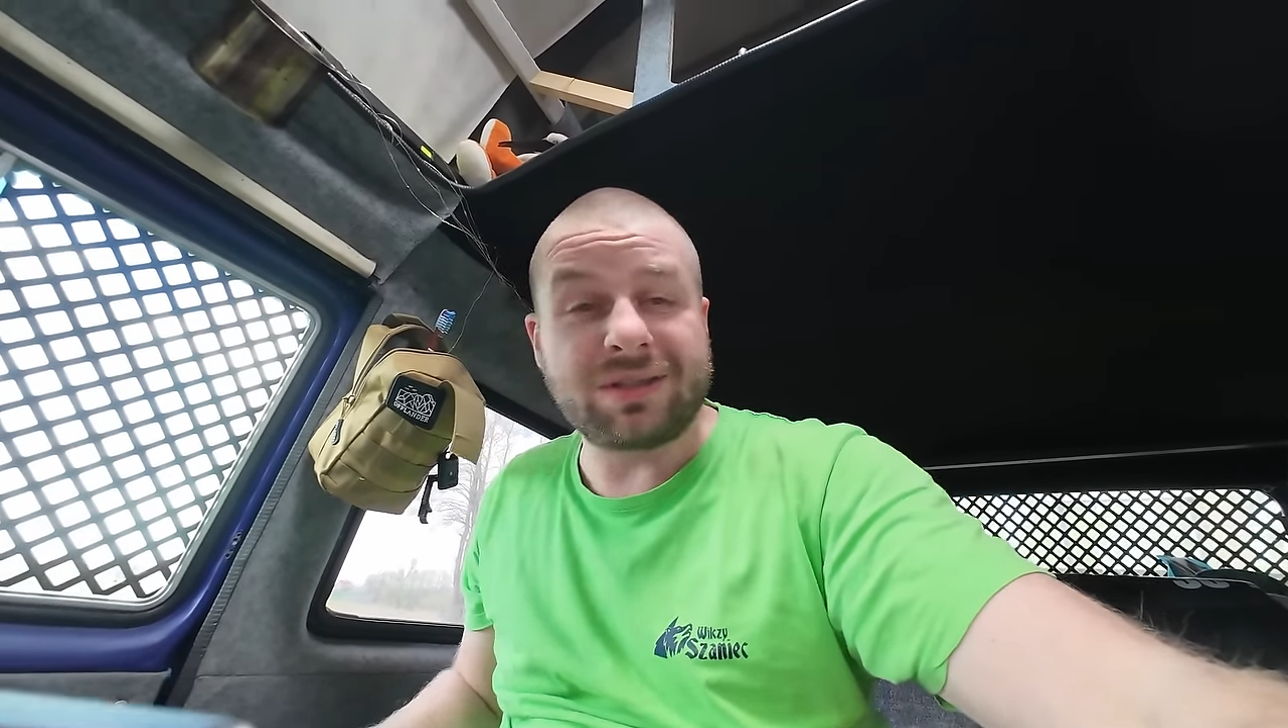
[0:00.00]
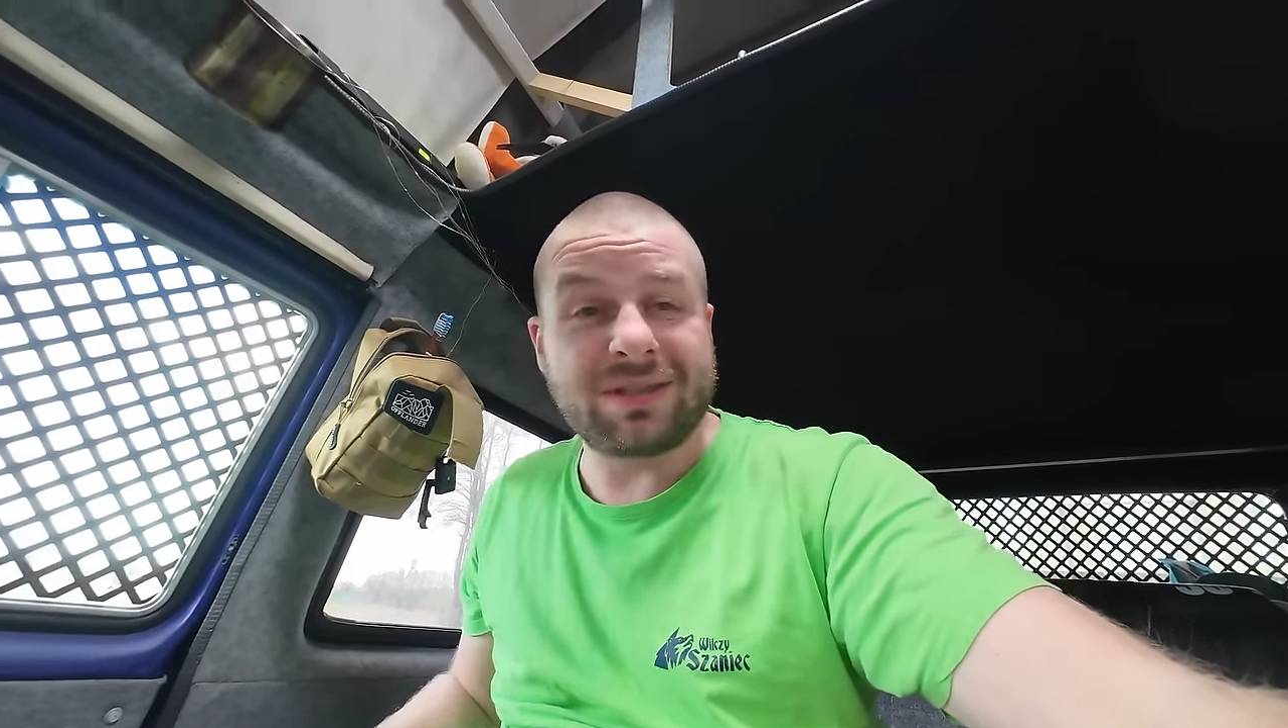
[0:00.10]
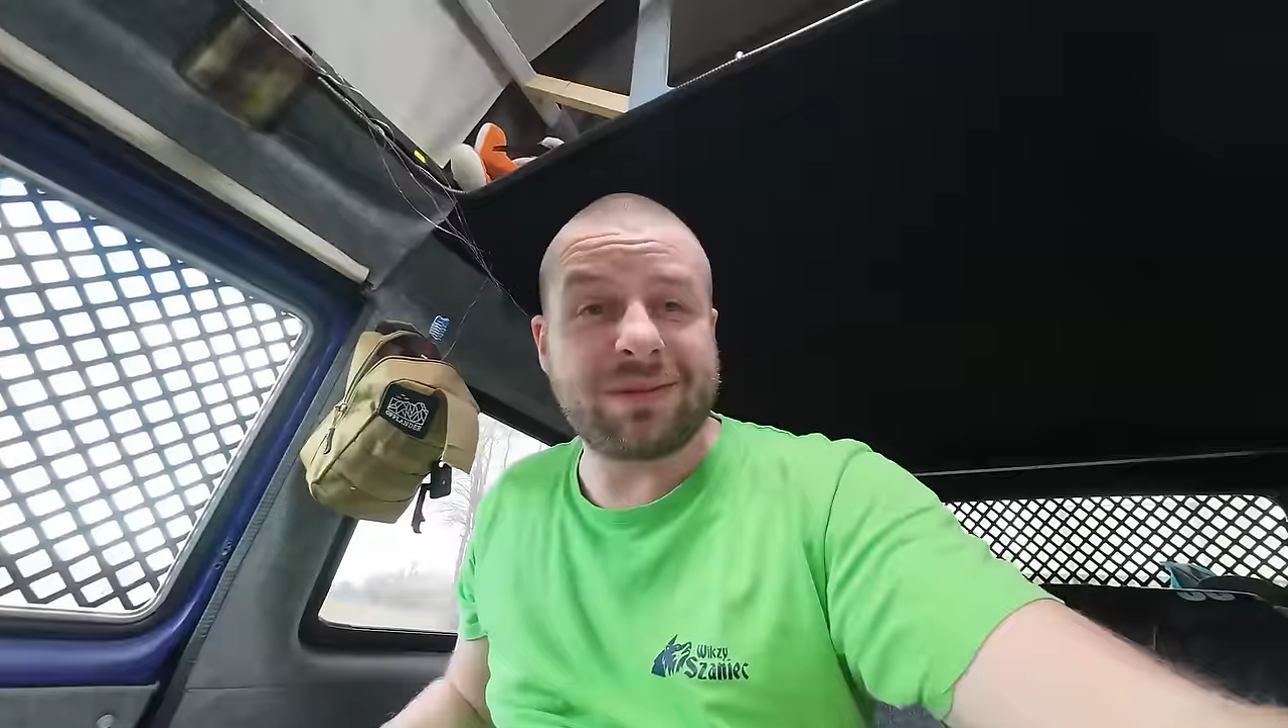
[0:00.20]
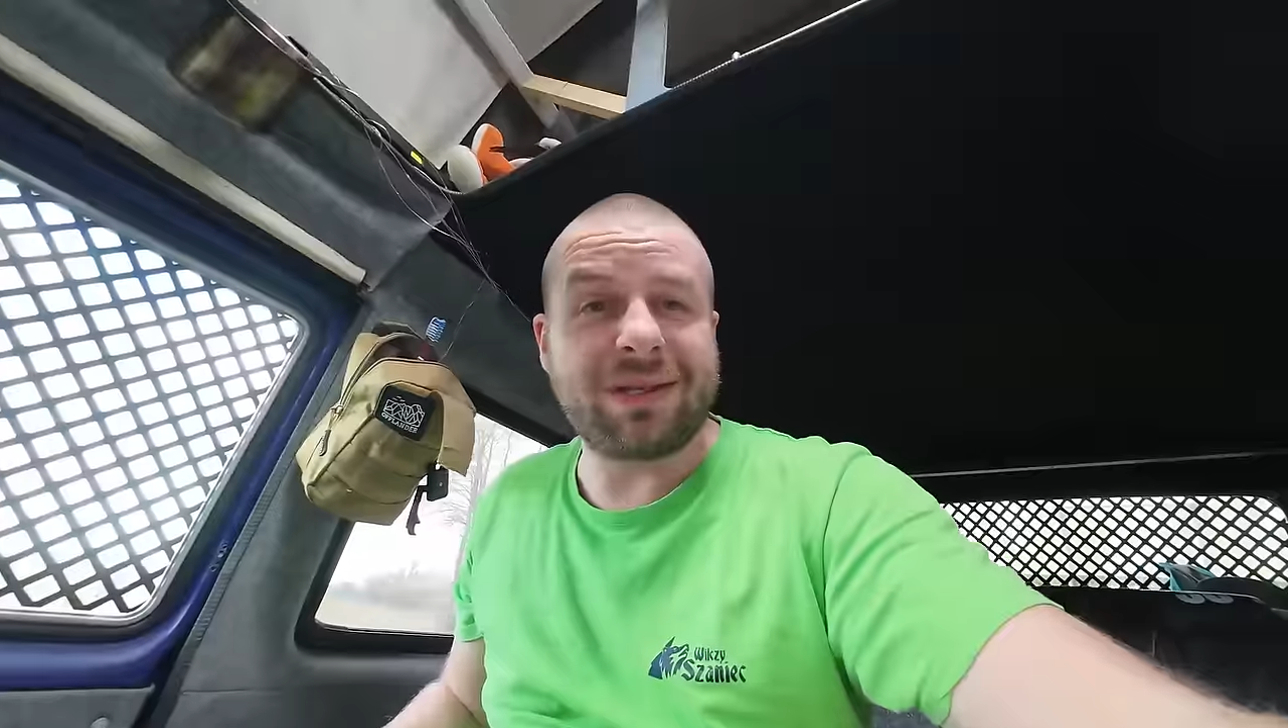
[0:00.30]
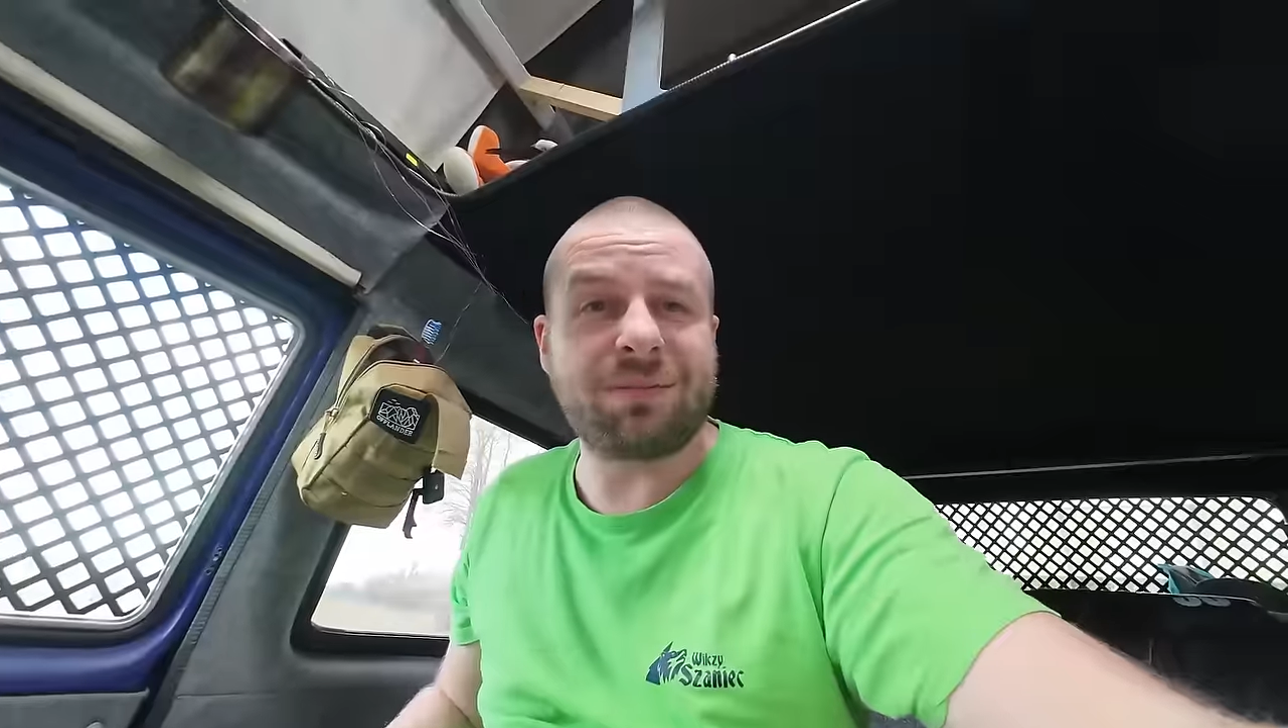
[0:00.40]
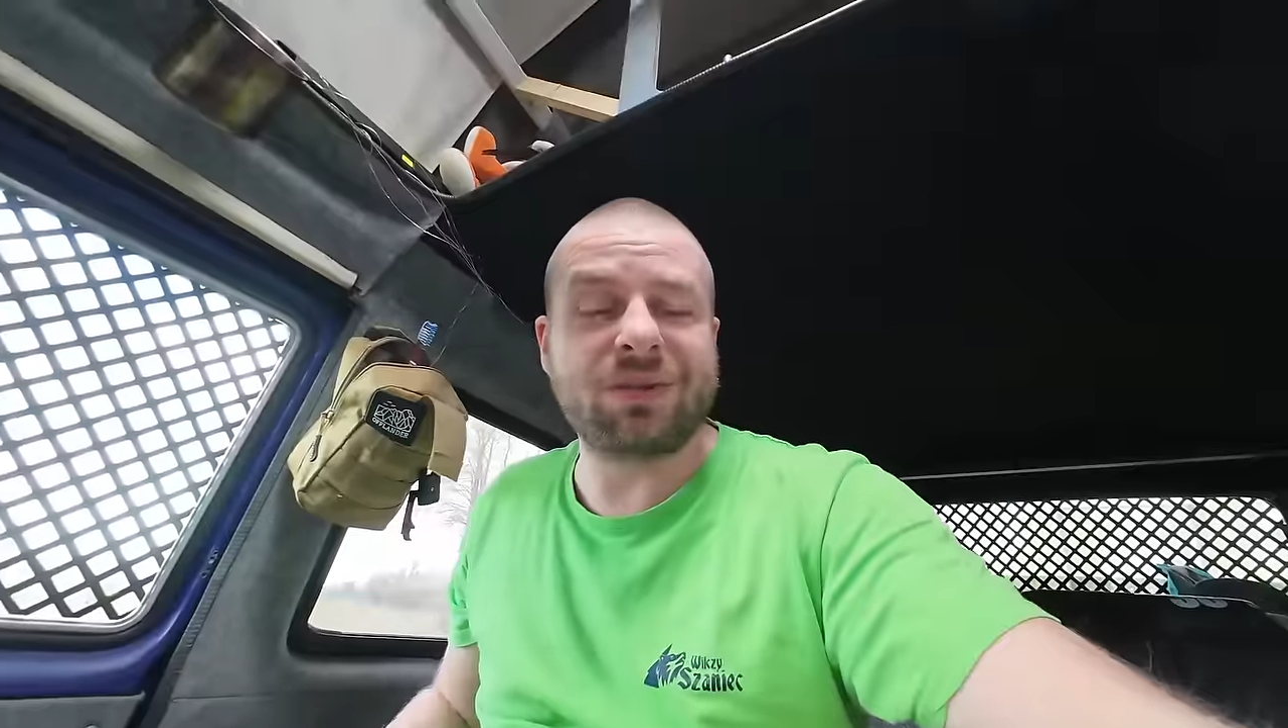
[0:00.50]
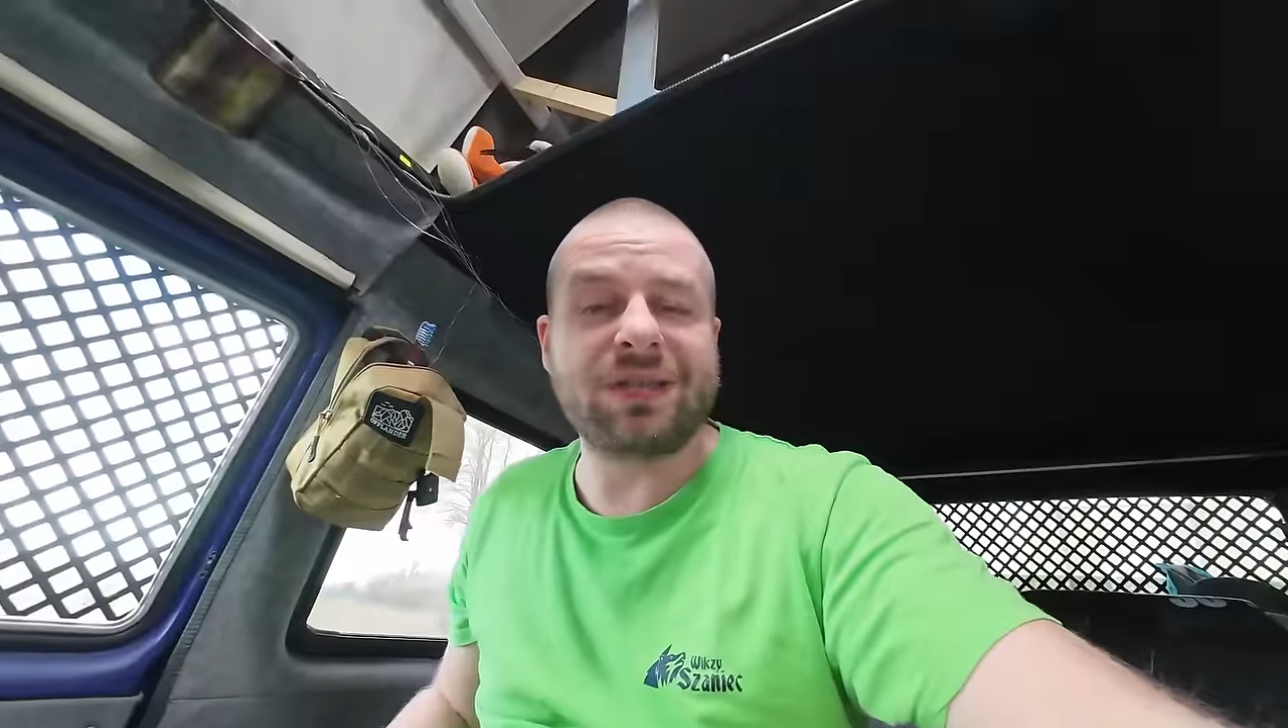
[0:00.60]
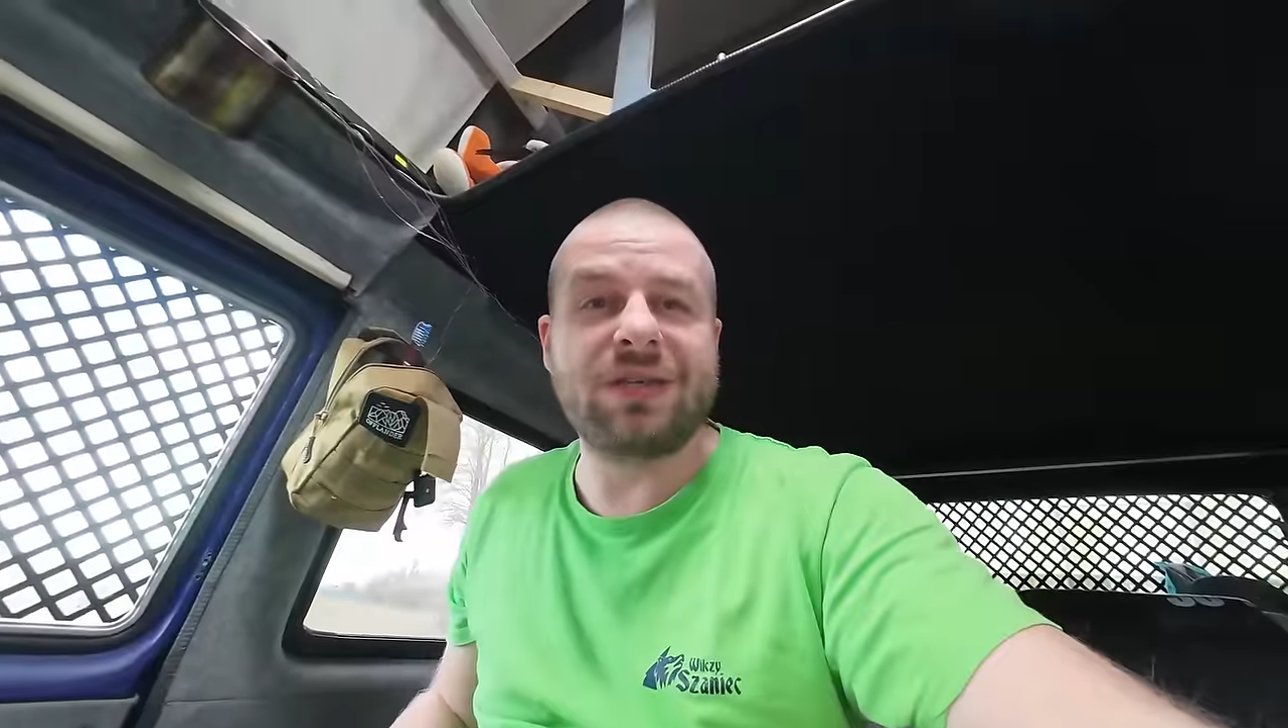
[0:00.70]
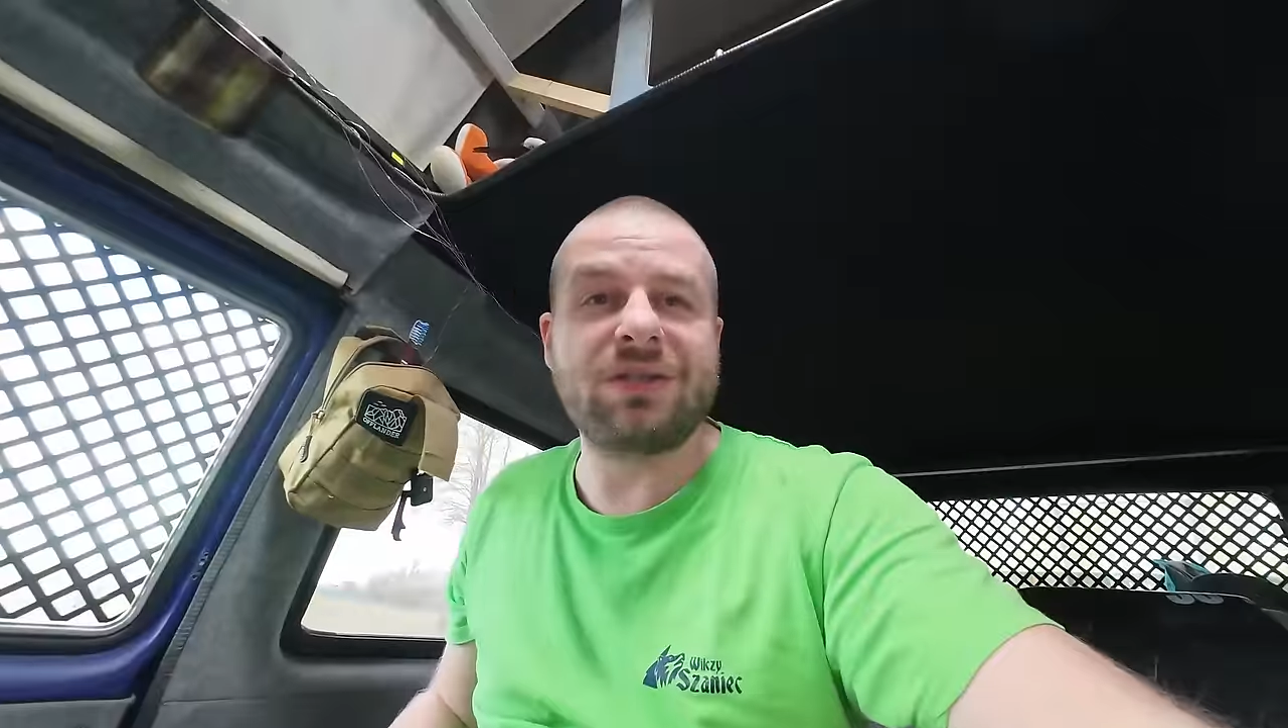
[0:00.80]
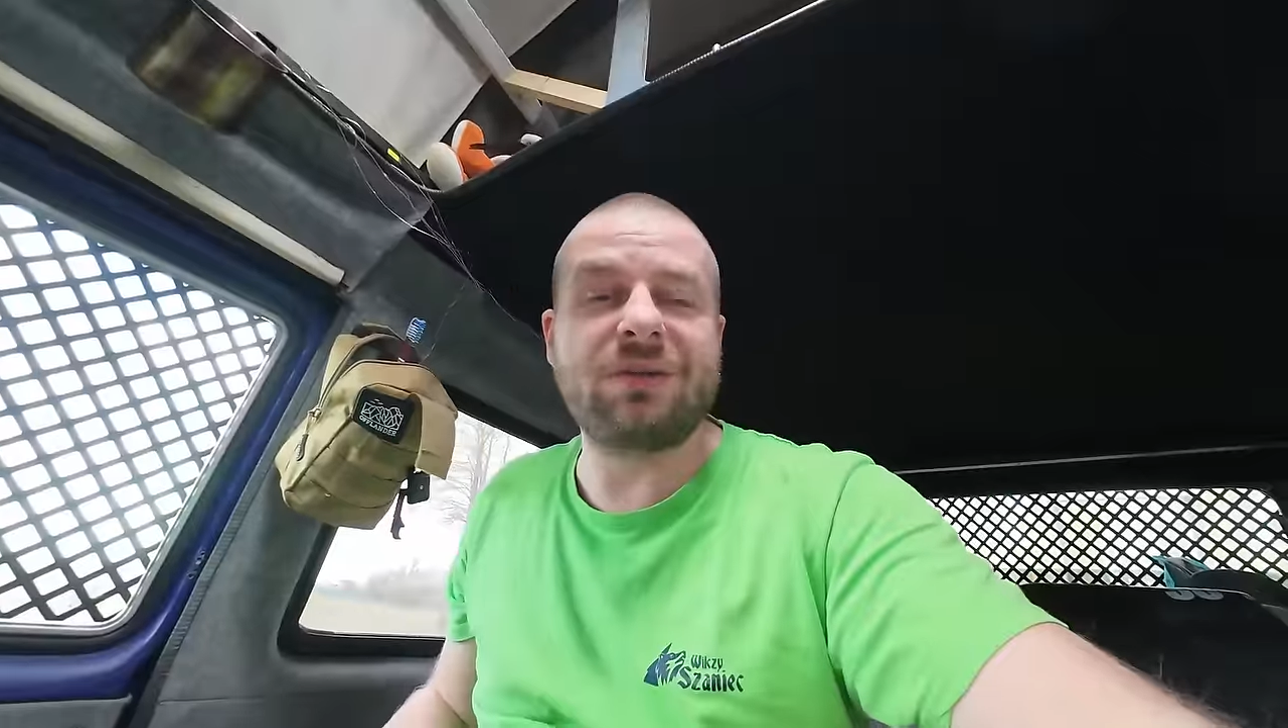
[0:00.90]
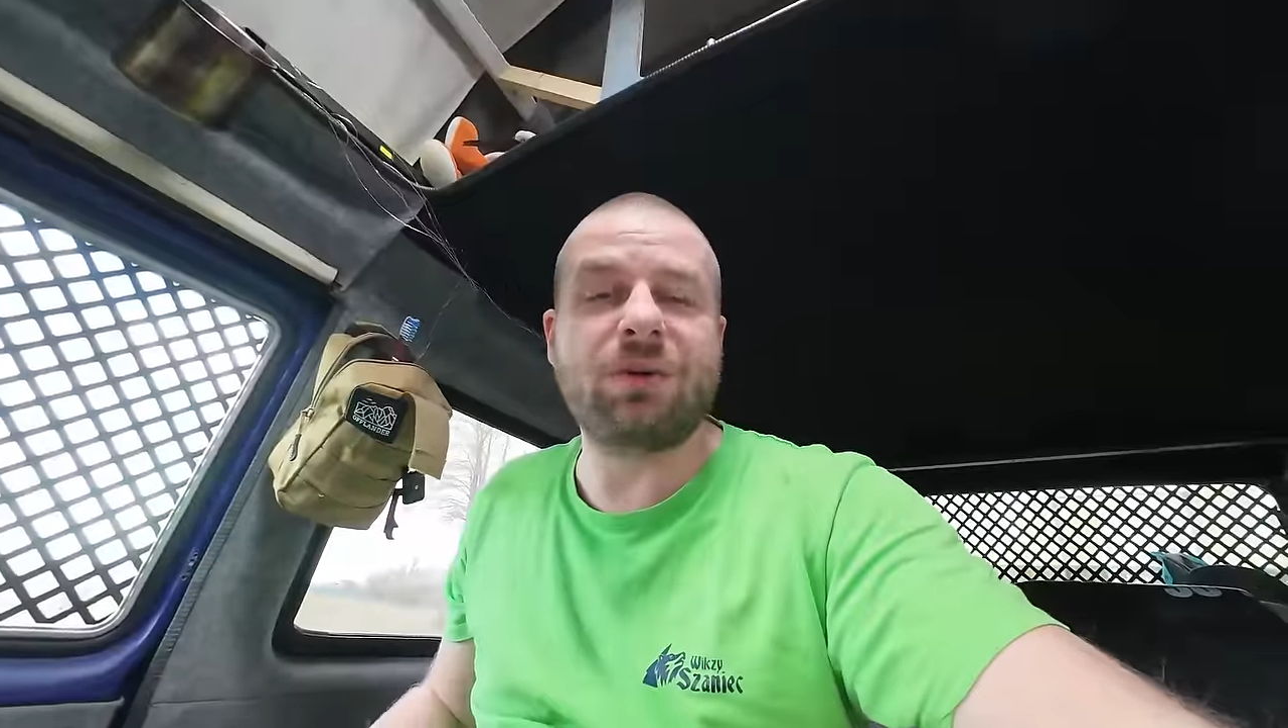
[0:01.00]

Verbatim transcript: Czasem takie prozaiczne